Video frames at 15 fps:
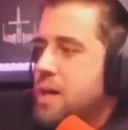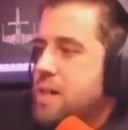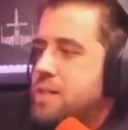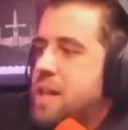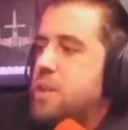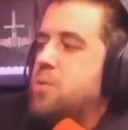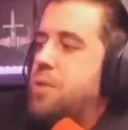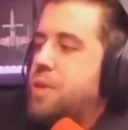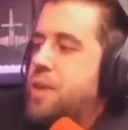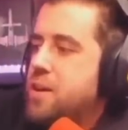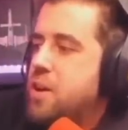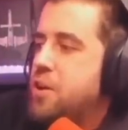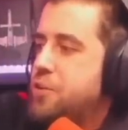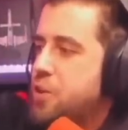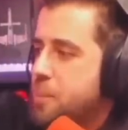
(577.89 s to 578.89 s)
se
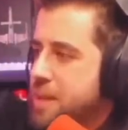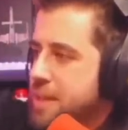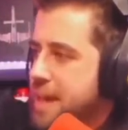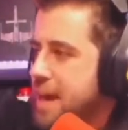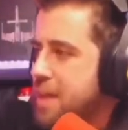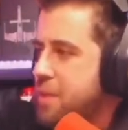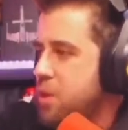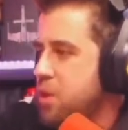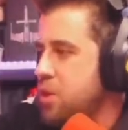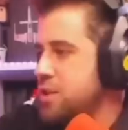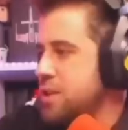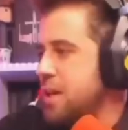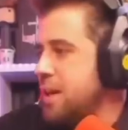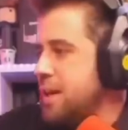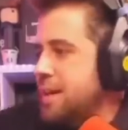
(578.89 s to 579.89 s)
anunciaron los nominados
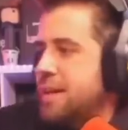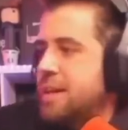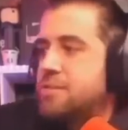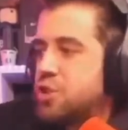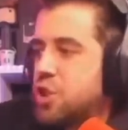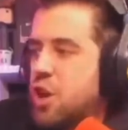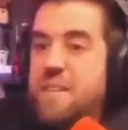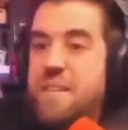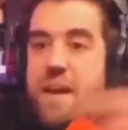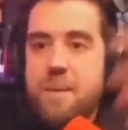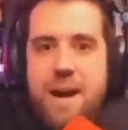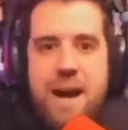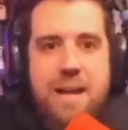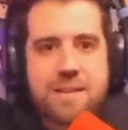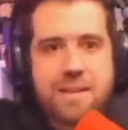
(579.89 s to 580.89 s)
y entró el
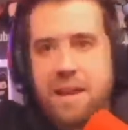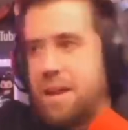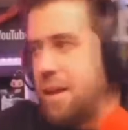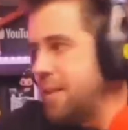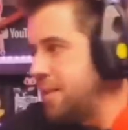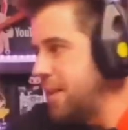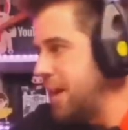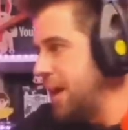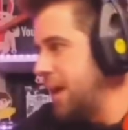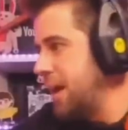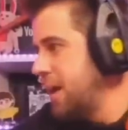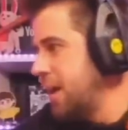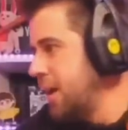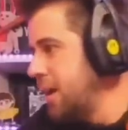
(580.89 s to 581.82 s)
debate de